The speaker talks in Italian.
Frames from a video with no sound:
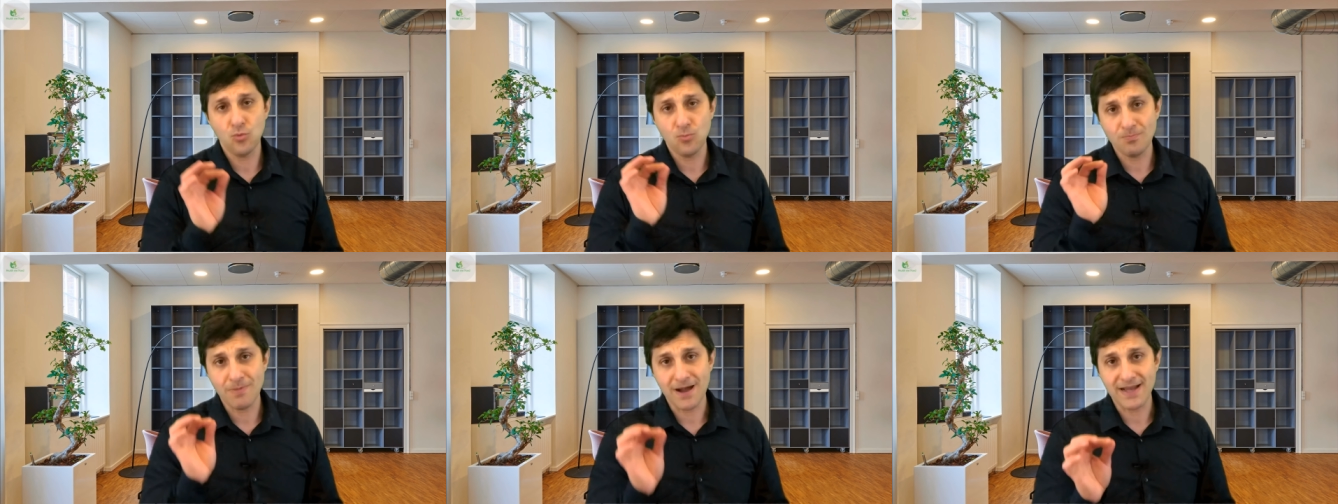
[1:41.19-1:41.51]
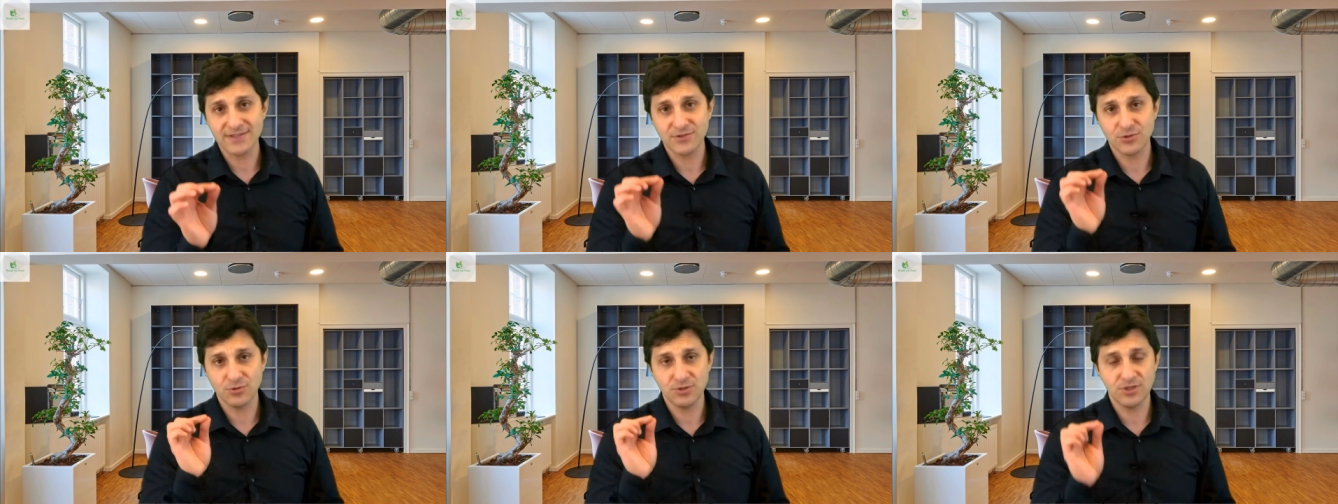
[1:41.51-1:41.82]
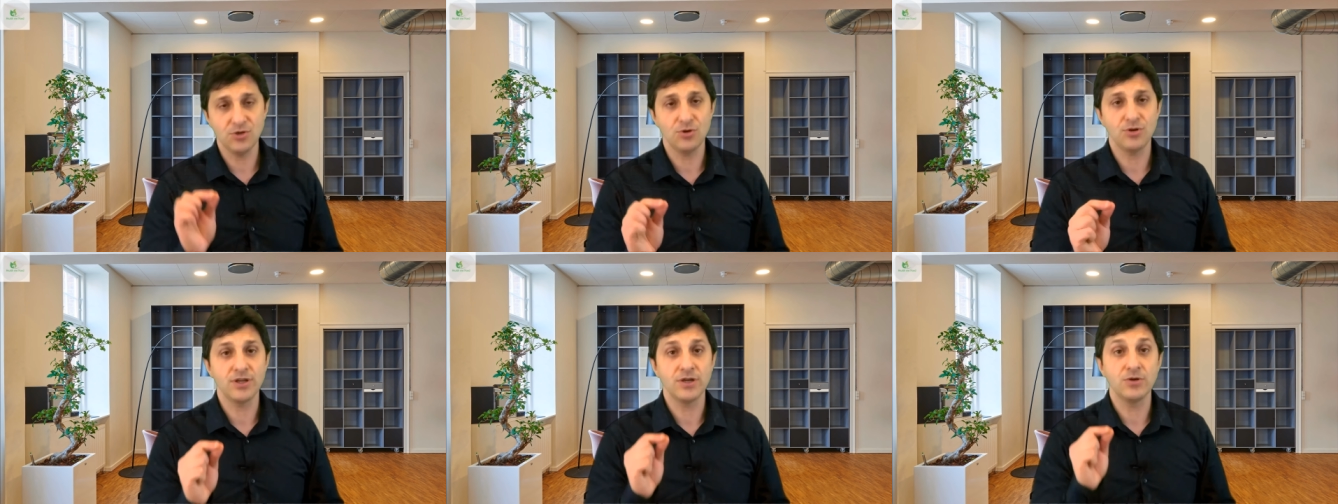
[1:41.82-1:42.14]
un basso
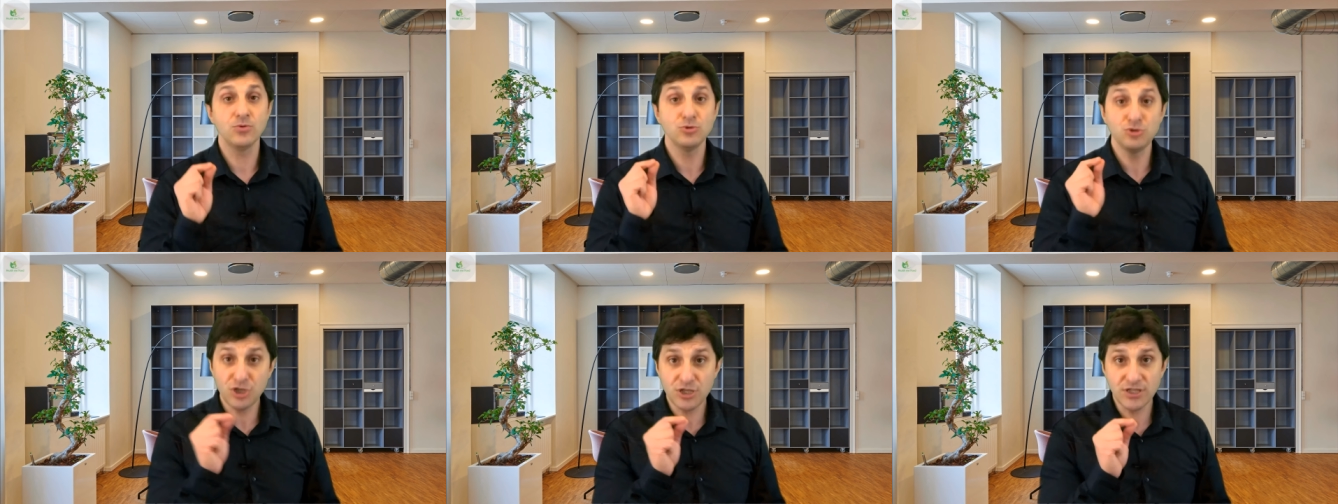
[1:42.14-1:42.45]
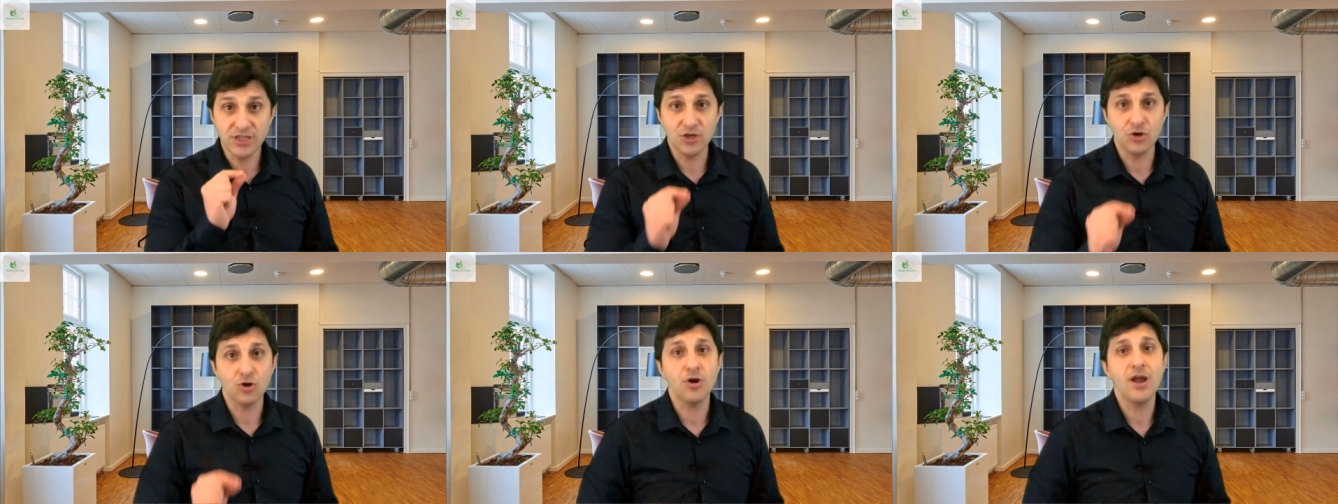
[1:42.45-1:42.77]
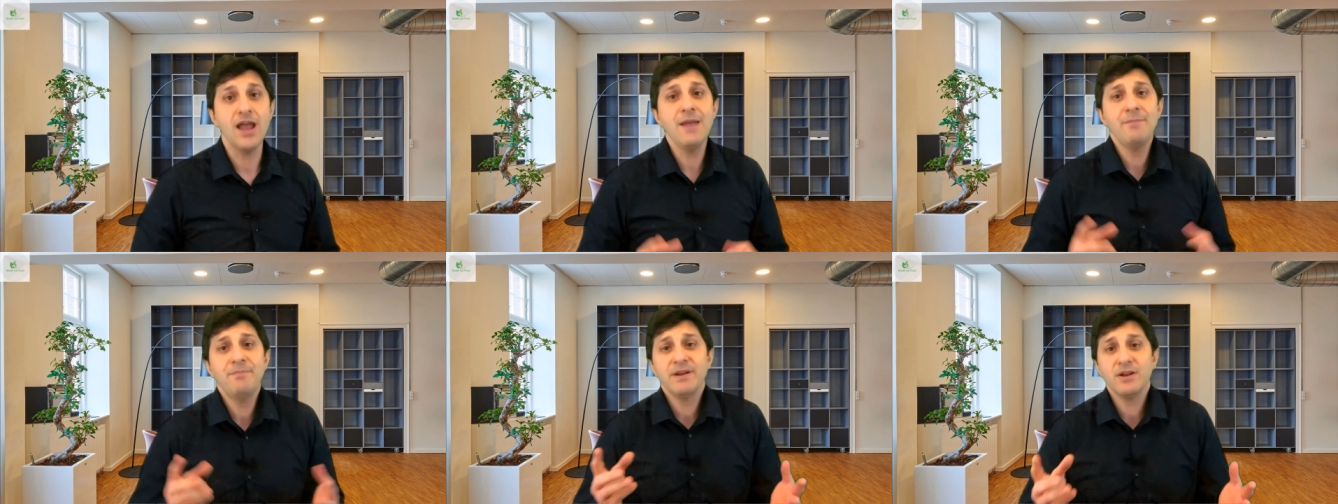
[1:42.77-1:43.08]
tenore glucidico
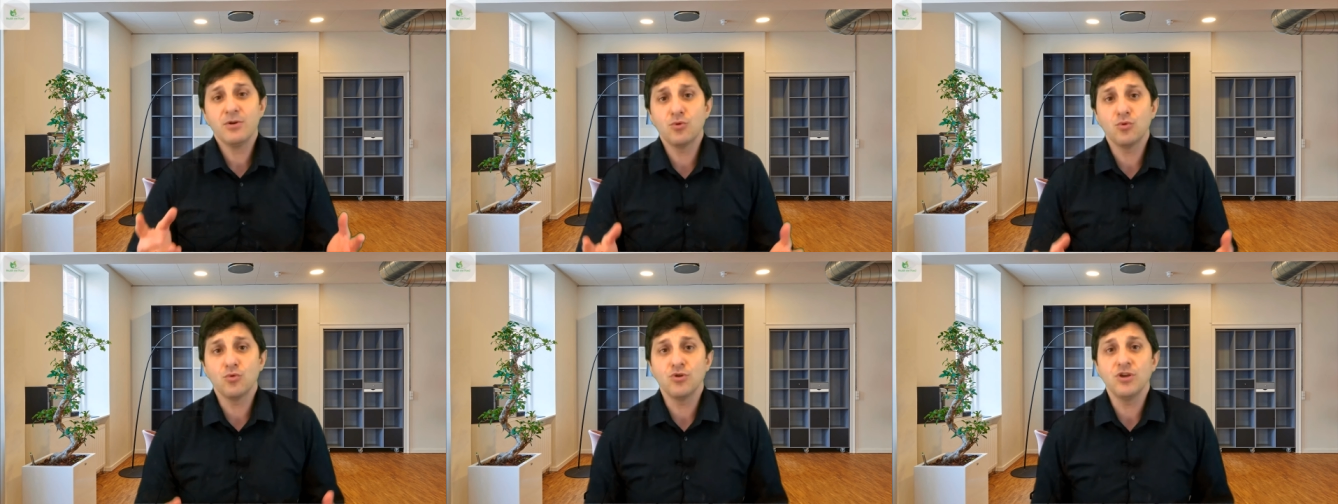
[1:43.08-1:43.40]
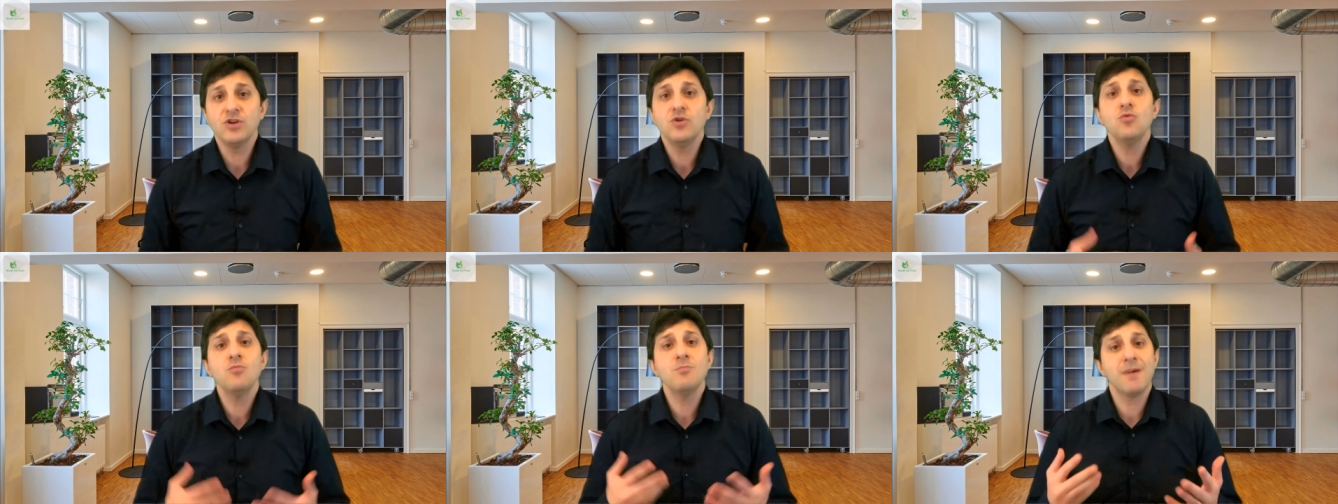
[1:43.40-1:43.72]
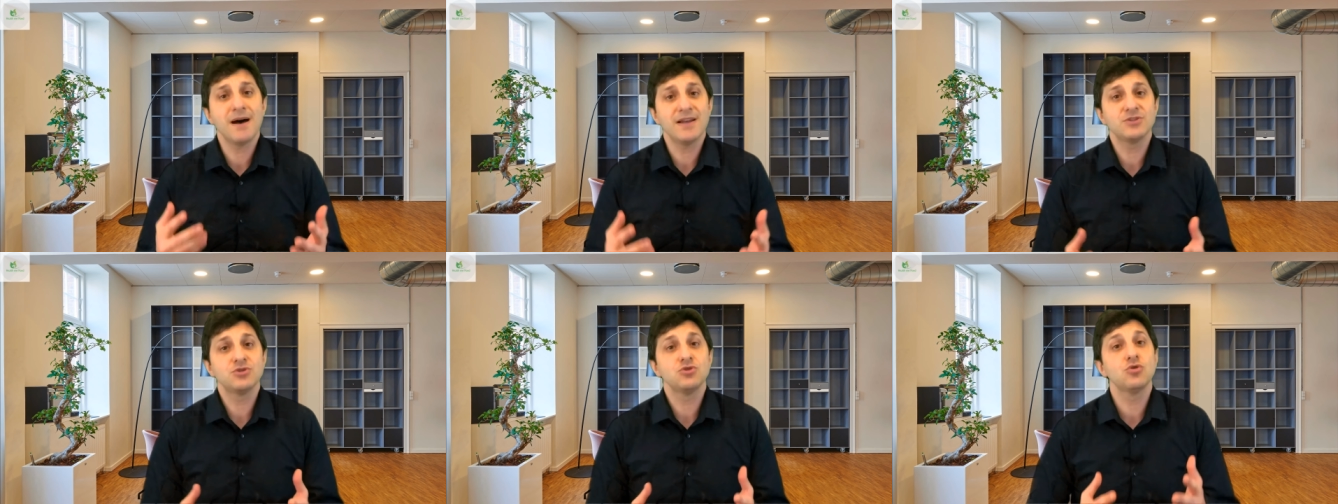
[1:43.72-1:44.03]
e per cui un
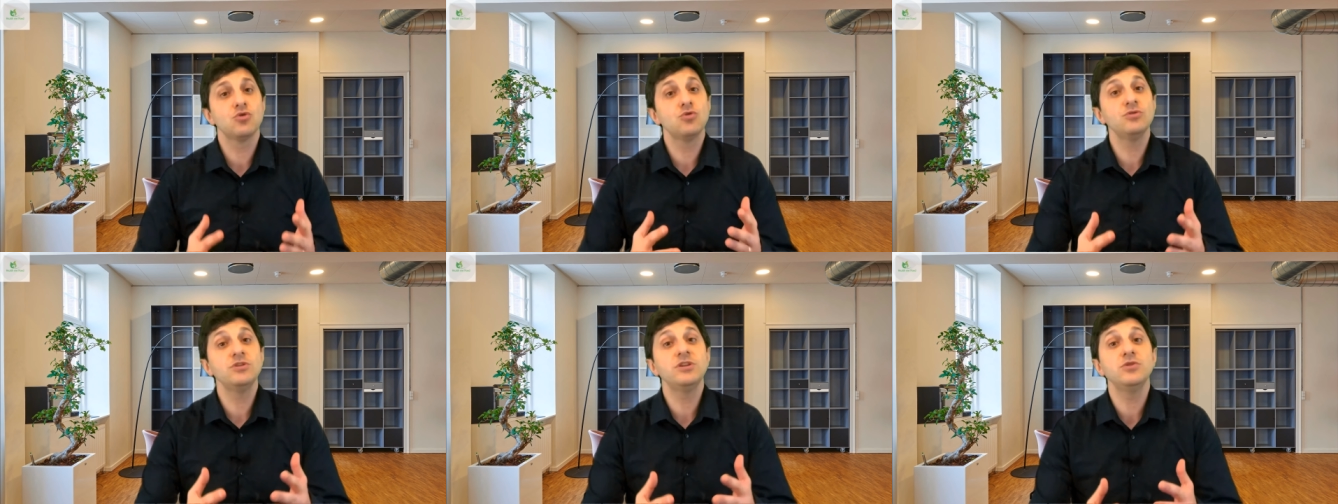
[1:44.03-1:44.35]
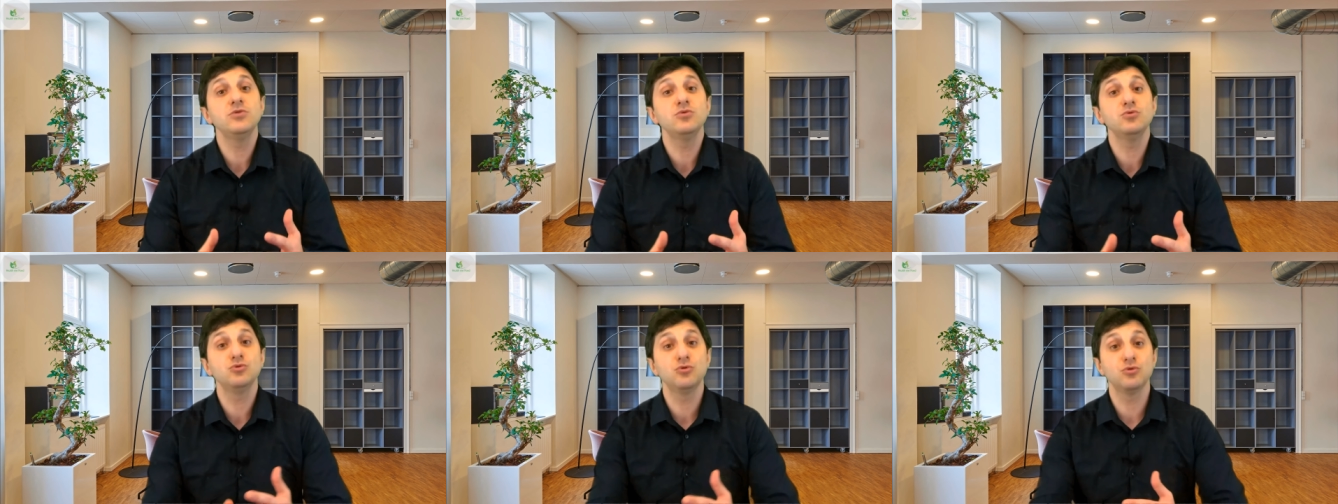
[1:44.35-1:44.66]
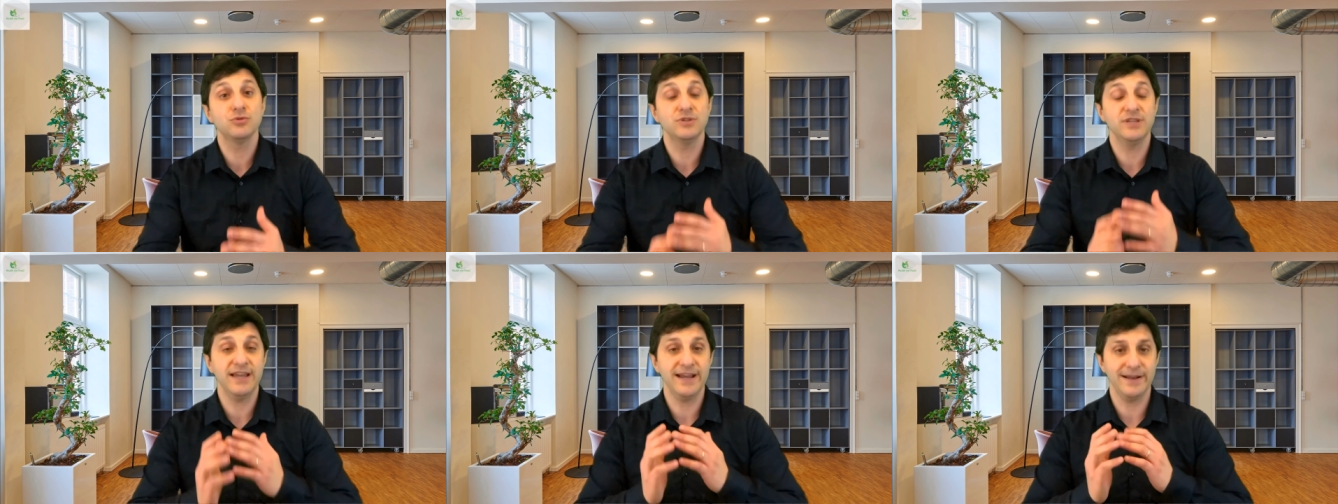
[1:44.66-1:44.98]
basso
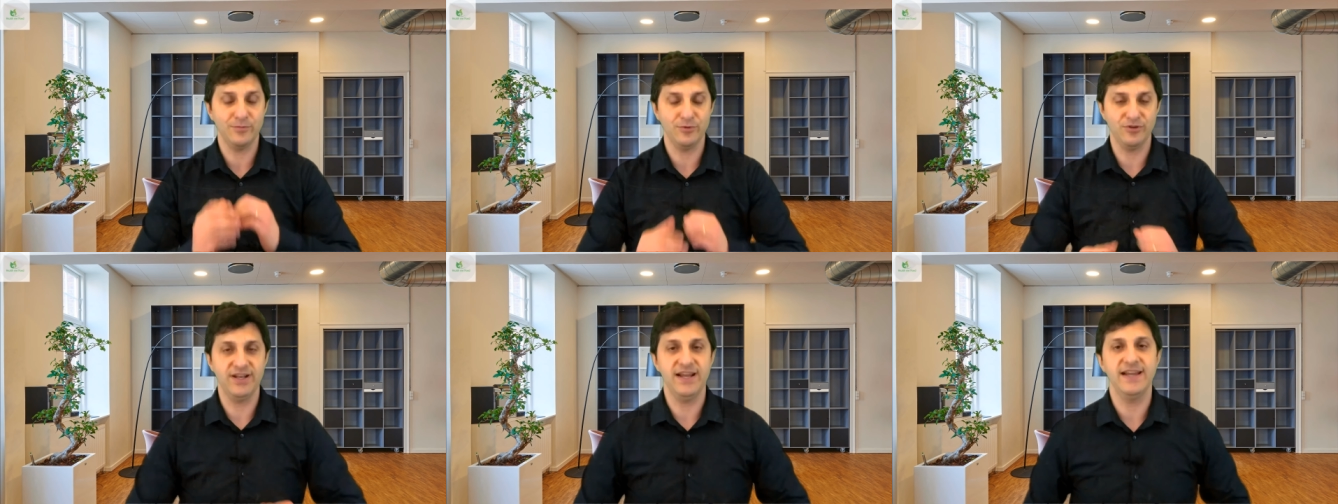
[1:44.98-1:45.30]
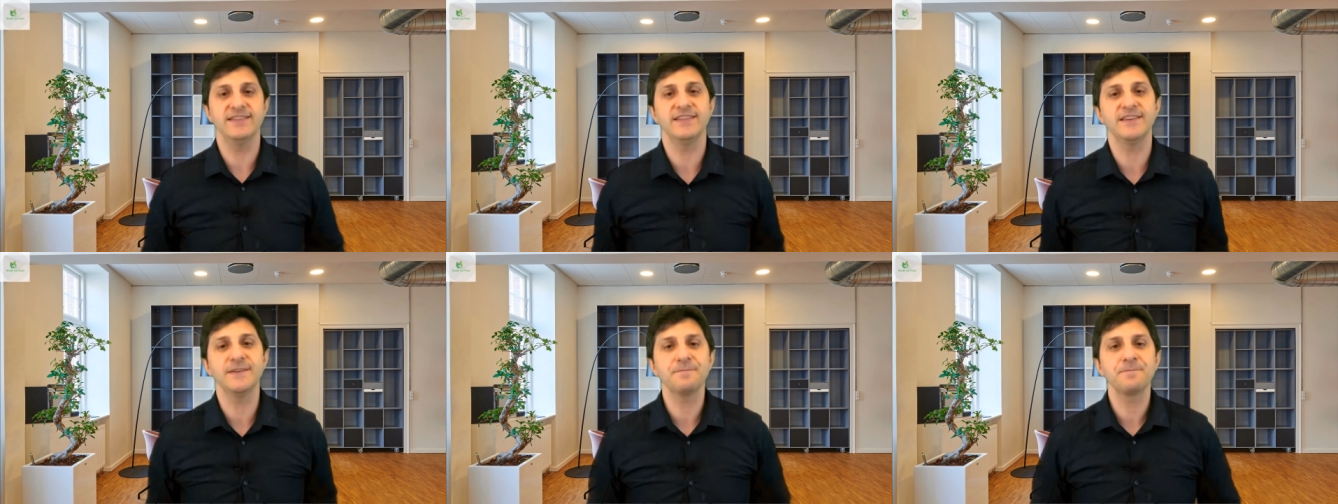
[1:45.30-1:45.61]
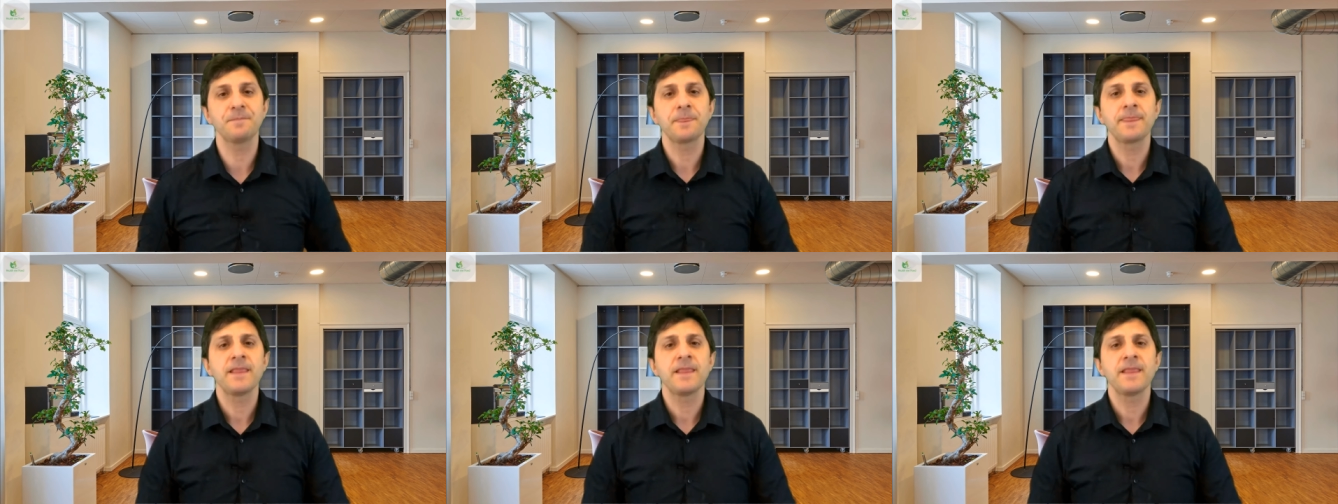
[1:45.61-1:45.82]
contenuto di carboidrati.